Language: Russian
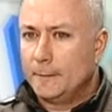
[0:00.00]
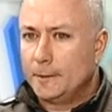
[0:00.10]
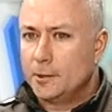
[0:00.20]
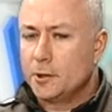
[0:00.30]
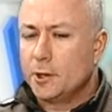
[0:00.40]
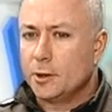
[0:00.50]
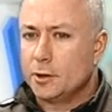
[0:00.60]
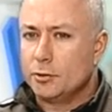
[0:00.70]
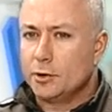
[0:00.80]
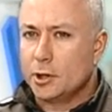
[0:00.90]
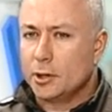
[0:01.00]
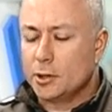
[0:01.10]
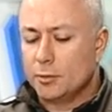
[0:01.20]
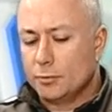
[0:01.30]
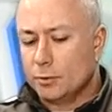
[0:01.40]
начинает ощущать
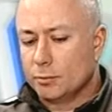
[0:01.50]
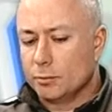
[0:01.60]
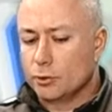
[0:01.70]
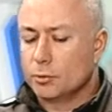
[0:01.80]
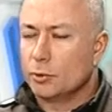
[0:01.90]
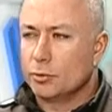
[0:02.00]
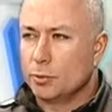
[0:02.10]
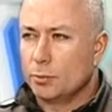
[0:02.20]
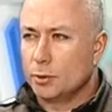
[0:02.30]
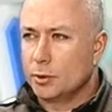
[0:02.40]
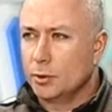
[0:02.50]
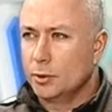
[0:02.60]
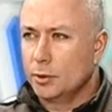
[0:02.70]
дискомфорт, может быть уже поздно.